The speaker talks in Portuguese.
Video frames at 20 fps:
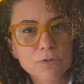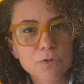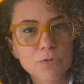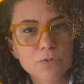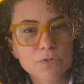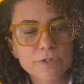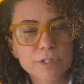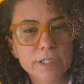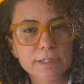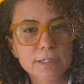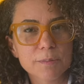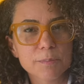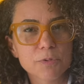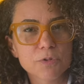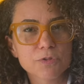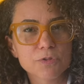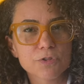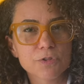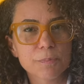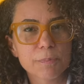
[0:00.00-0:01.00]
com os
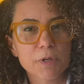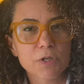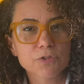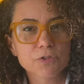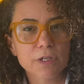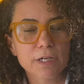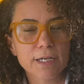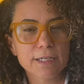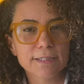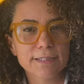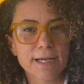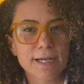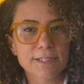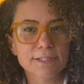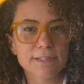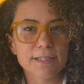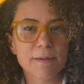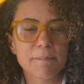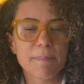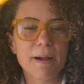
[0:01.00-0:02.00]
atributos de personalidade
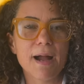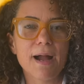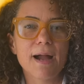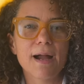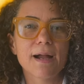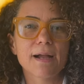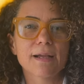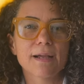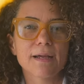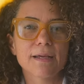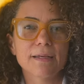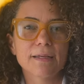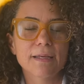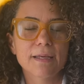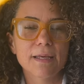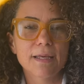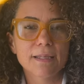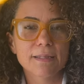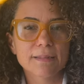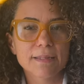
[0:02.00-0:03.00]
da marca,
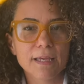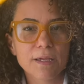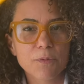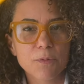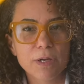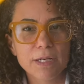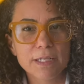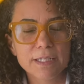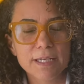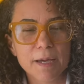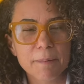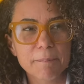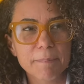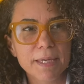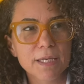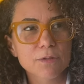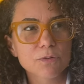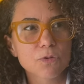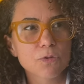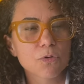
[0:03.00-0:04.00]
tenha um
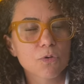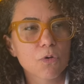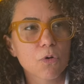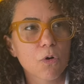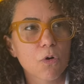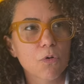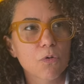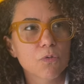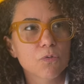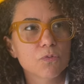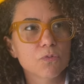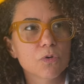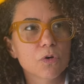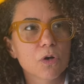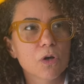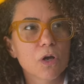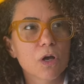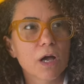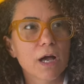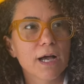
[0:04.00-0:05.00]
alinhamento com
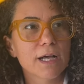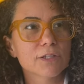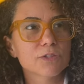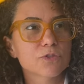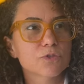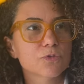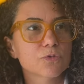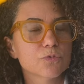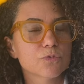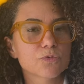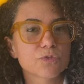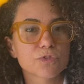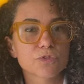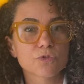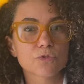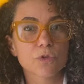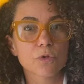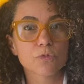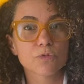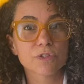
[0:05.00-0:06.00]
su,
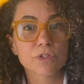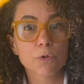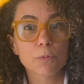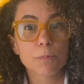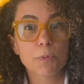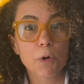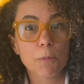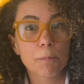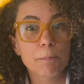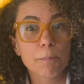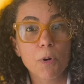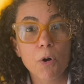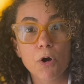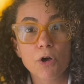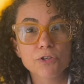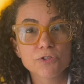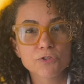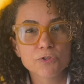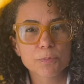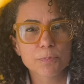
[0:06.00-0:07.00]
o seu
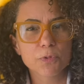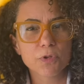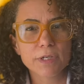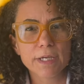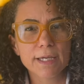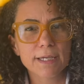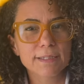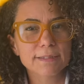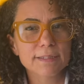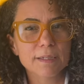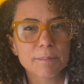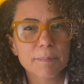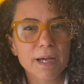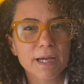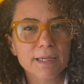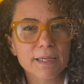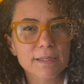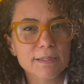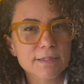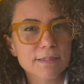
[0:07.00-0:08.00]
propósito, por que, que essa
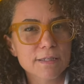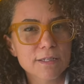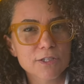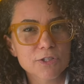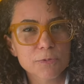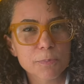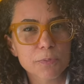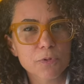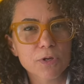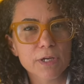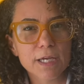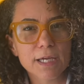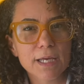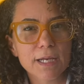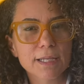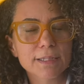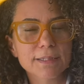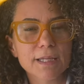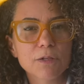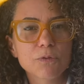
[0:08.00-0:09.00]
marca existe, por que, que ela
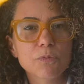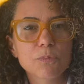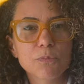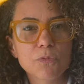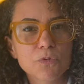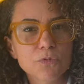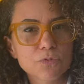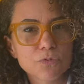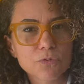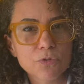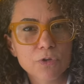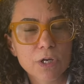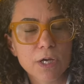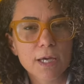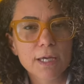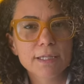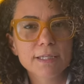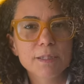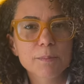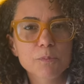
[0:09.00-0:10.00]
está no mundo,
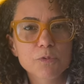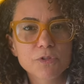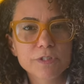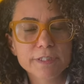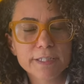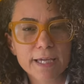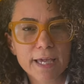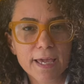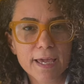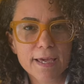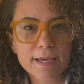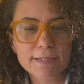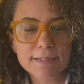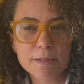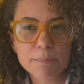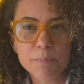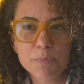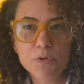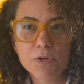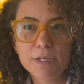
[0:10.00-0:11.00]
que música é essa,
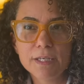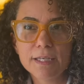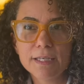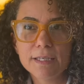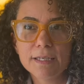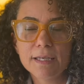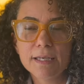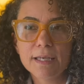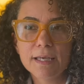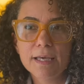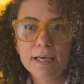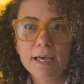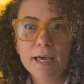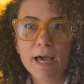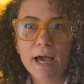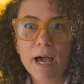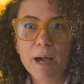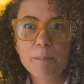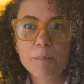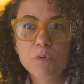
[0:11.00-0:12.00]
porque
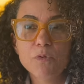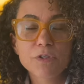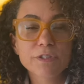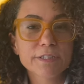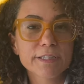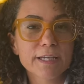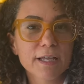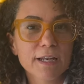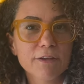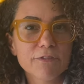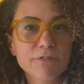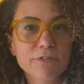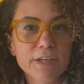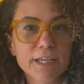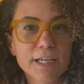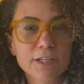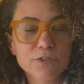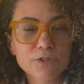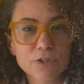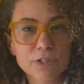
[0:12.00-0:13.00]
a música ela vem
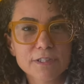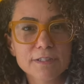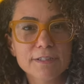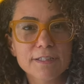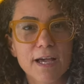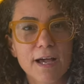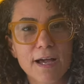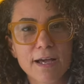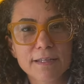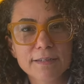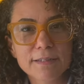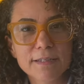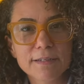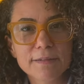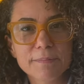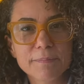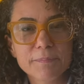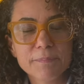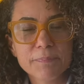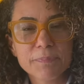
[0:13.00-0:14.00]

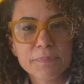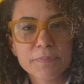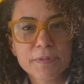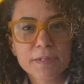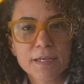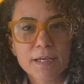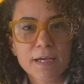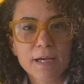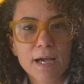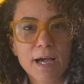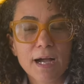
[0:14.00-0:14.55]
associada a